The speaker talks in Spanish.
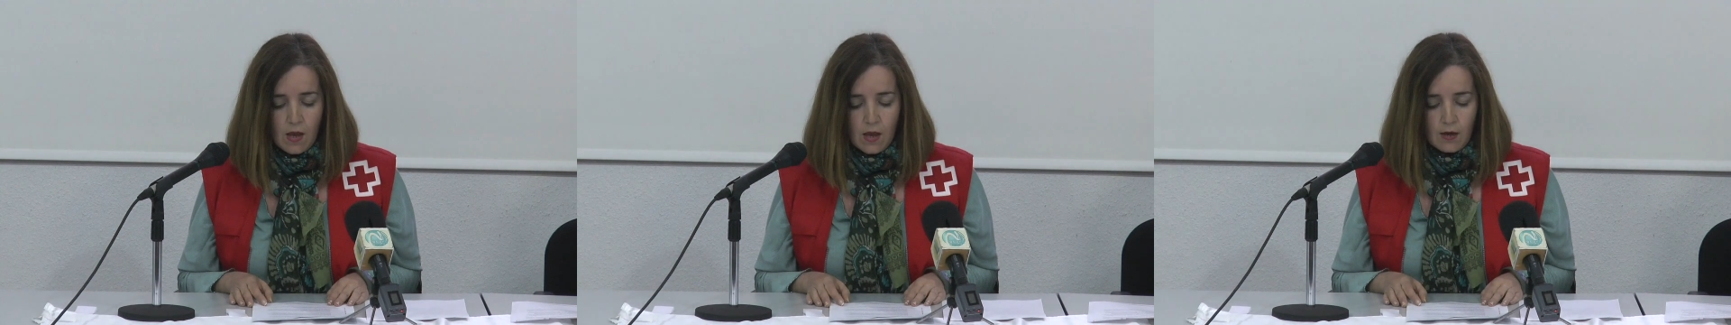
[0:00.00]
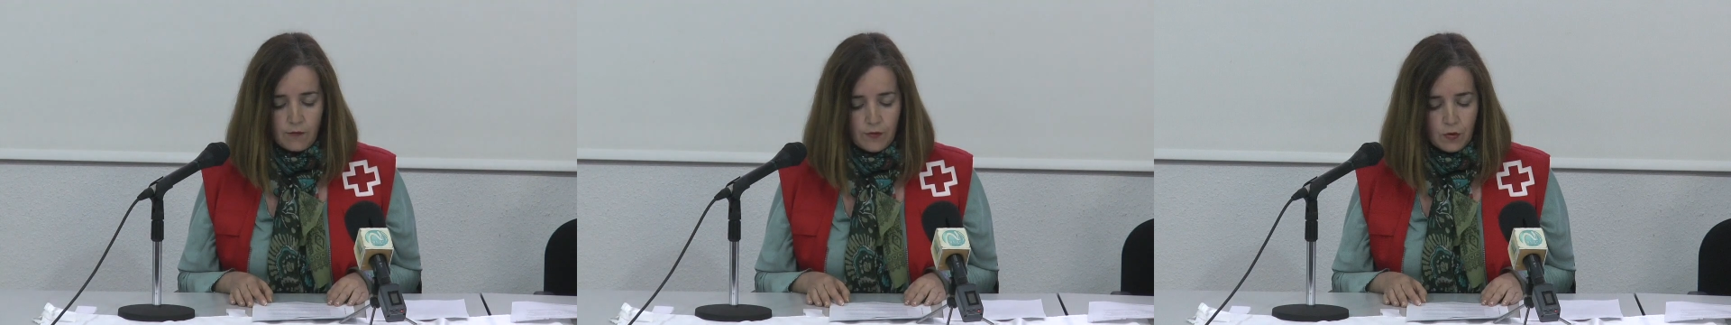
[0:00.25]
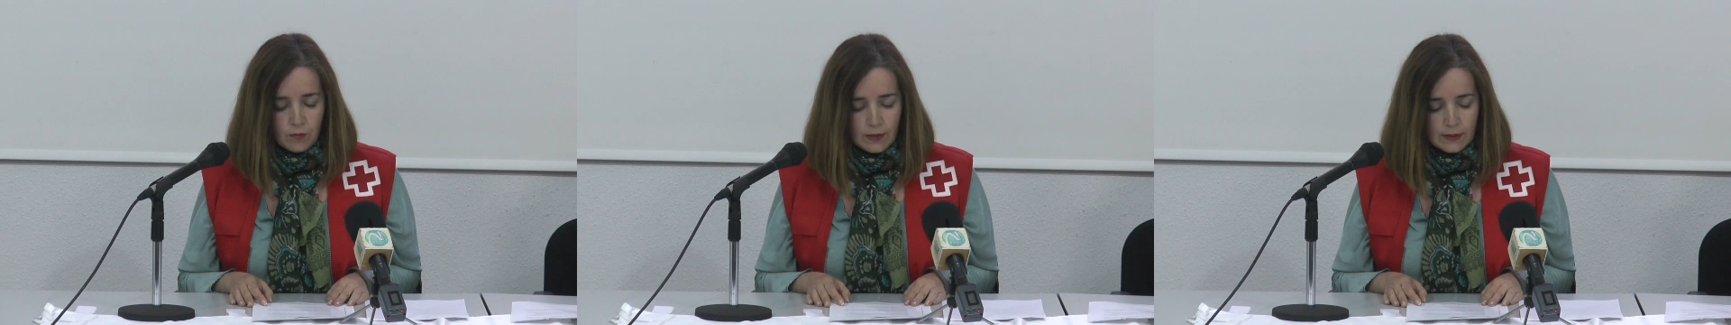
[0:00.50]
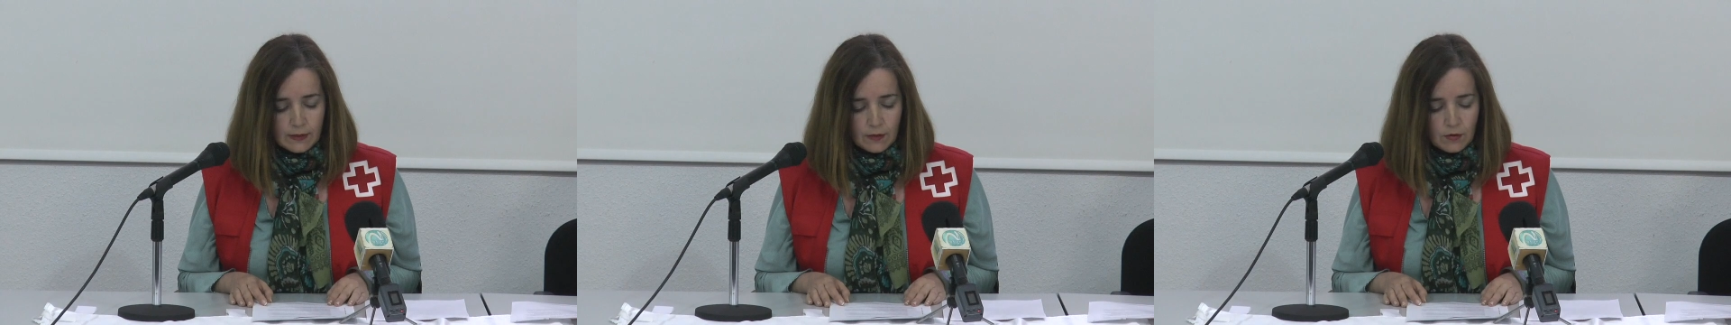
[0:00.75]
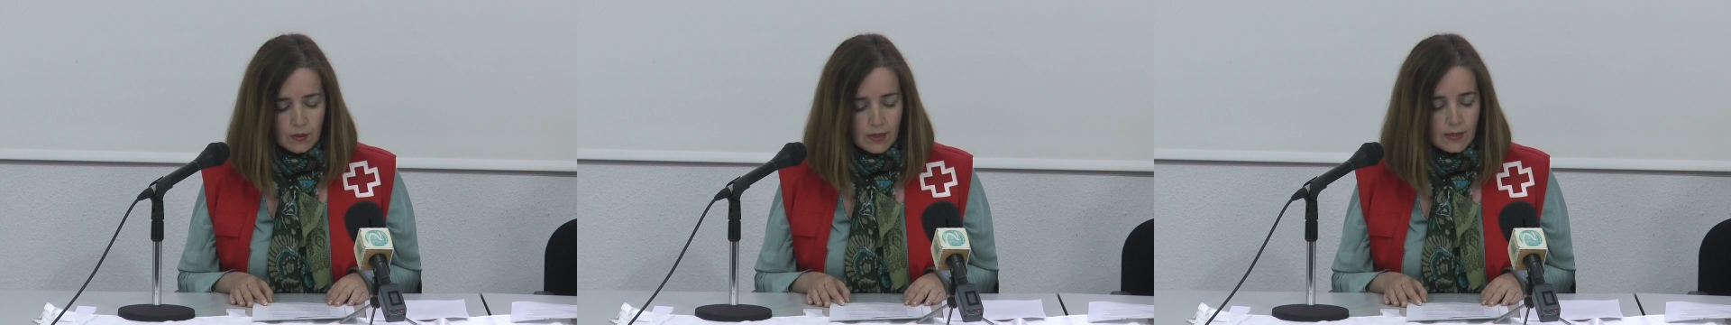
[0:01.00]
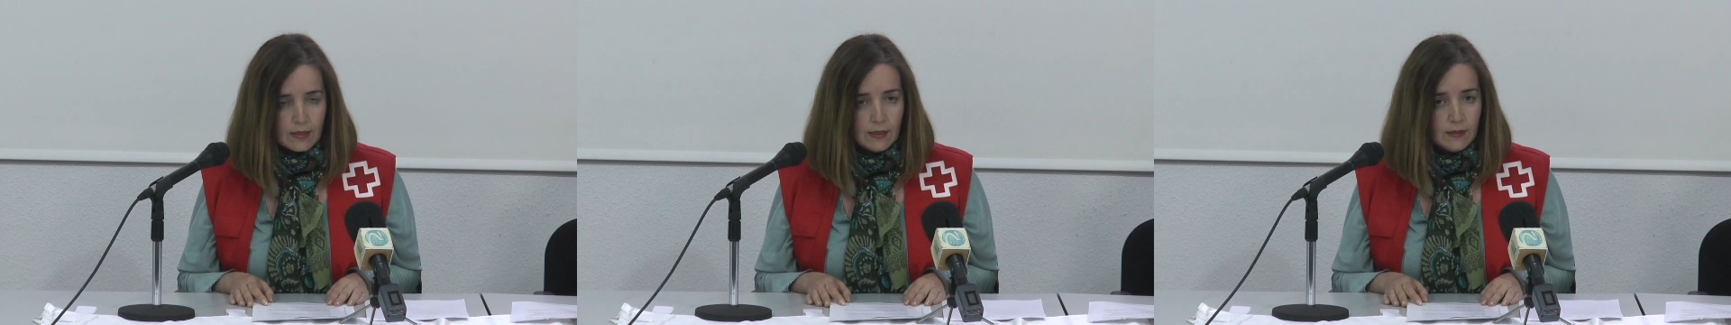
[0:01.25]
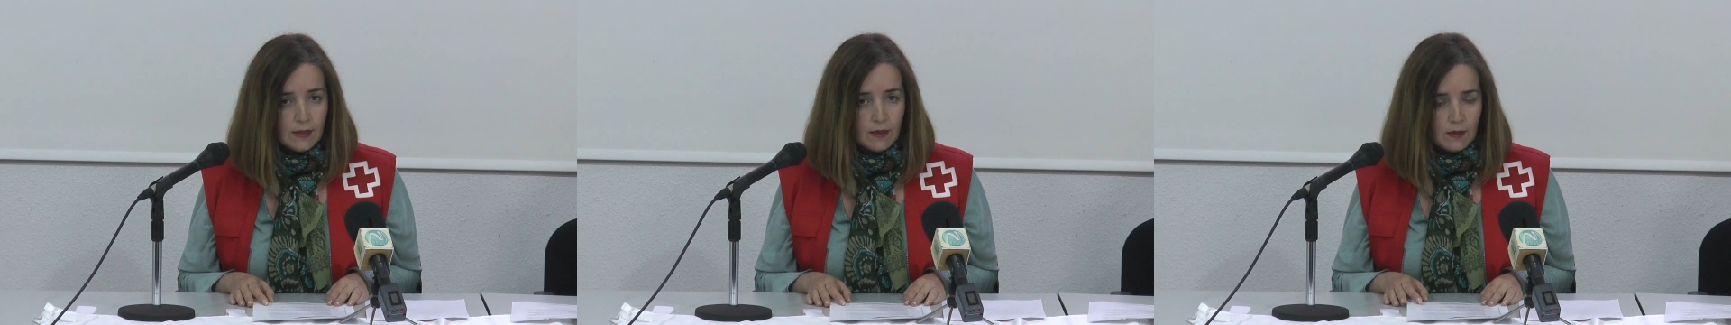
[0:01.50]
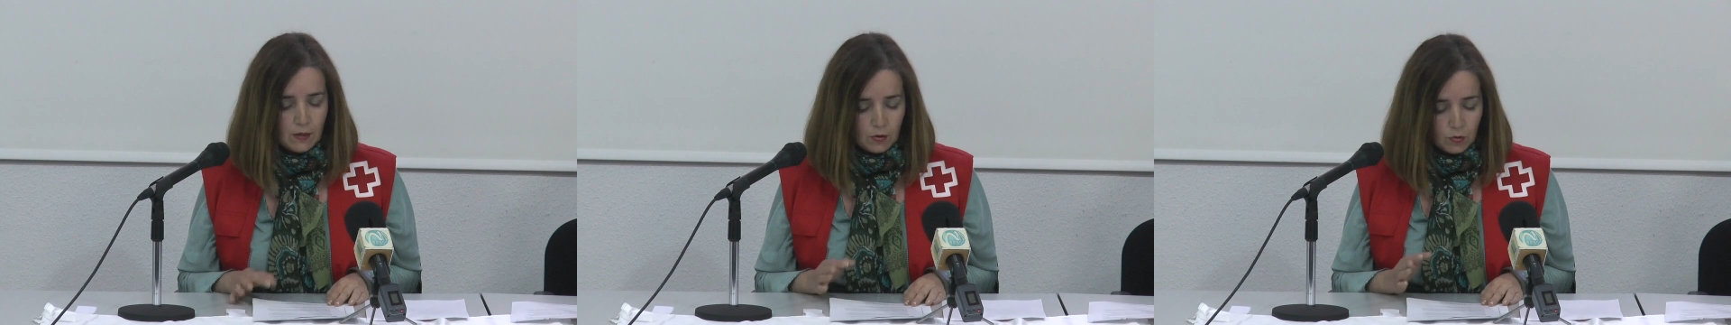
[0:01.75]
El fin humanitario de la
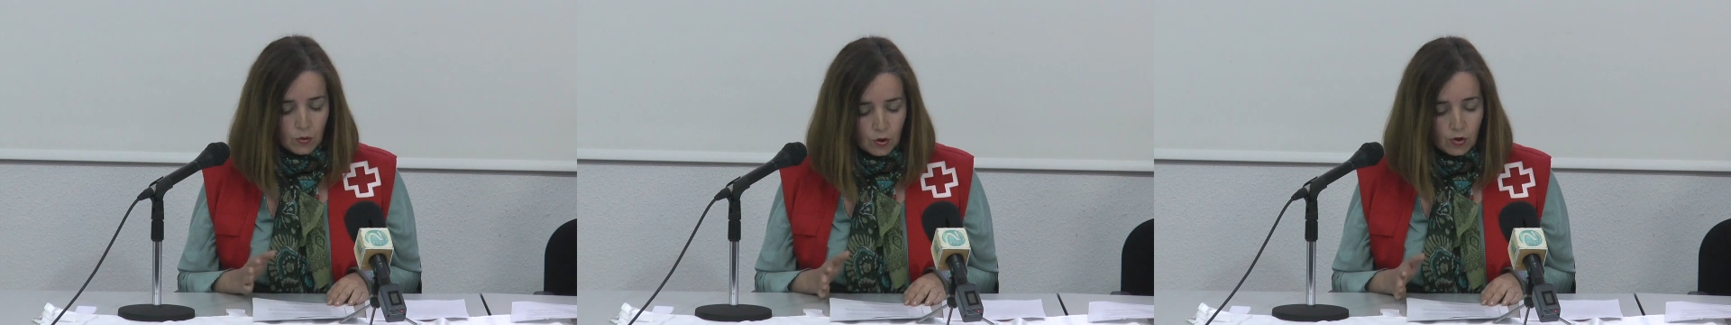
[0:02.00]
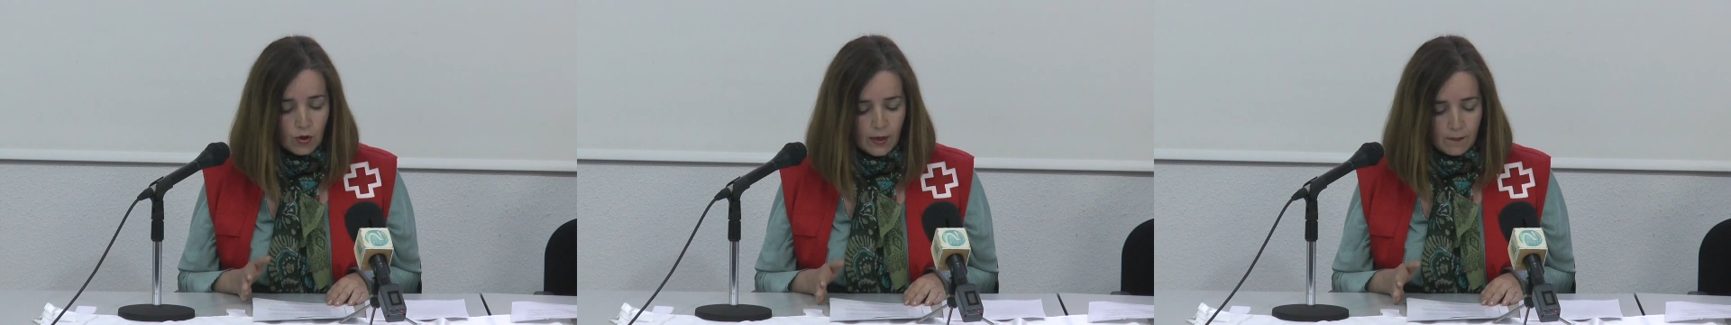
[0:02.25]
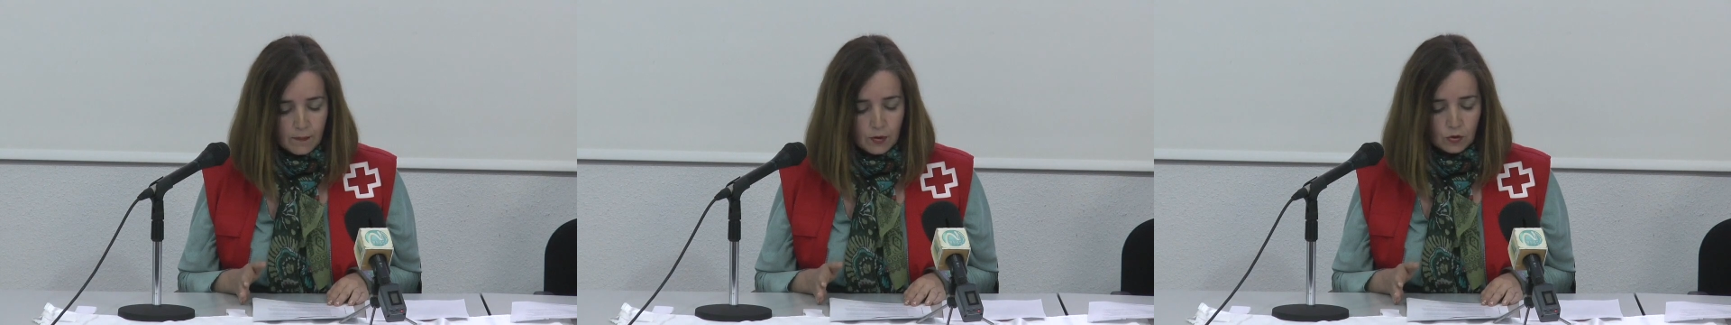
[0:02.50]
reina en Cruz Roja